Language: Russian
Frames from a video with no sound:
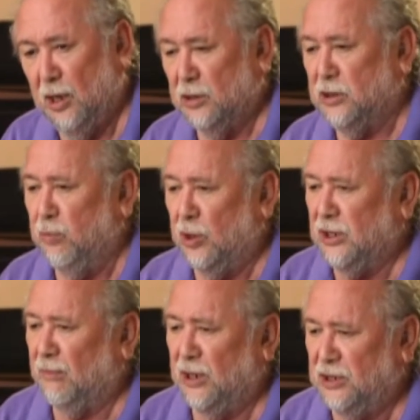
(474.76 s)
Тем более
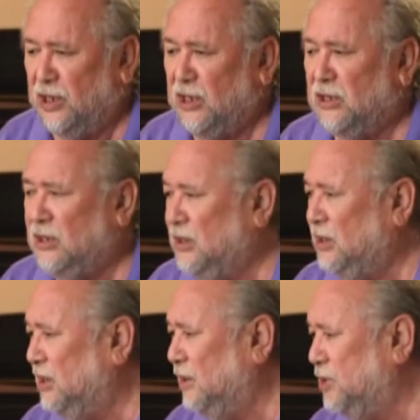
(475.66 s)
там были
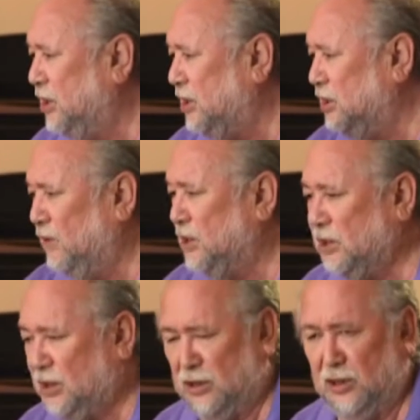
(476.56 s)
дети всех
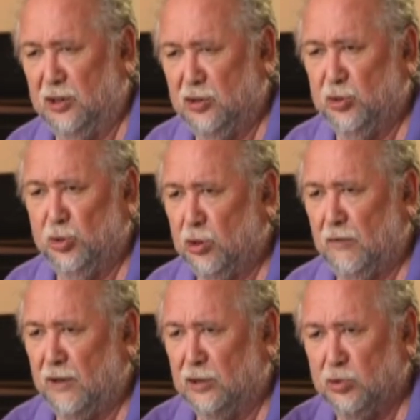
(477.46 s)
известных этих
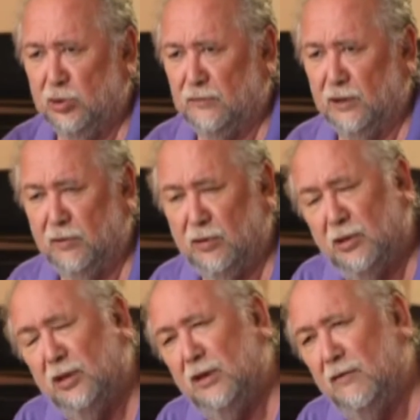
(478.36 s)
режиссеров, актеров того
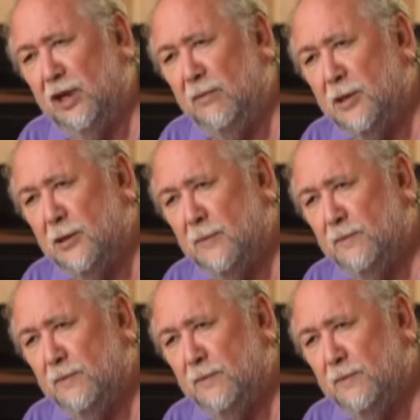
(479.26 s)
времени